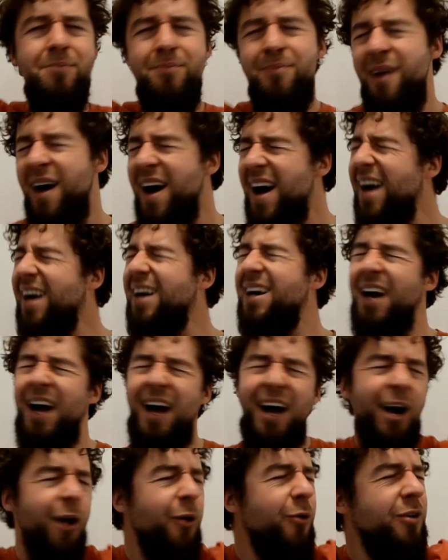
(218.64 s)

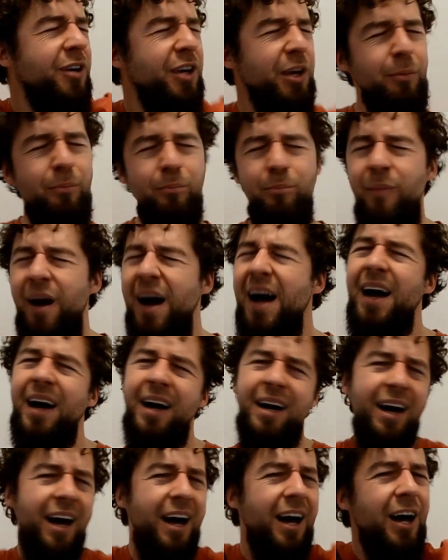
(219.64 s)
machał, i
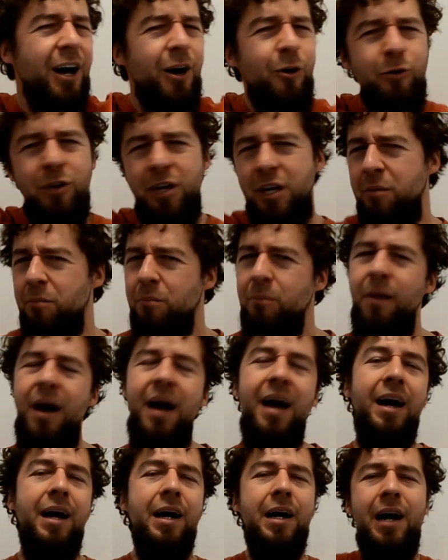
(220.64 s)
machał, i
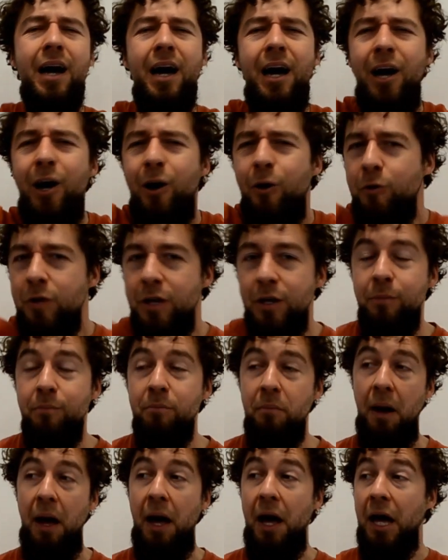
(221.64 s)
machał, i
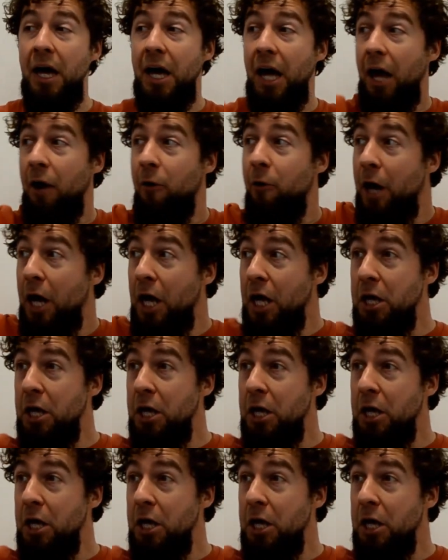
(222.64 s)
machał,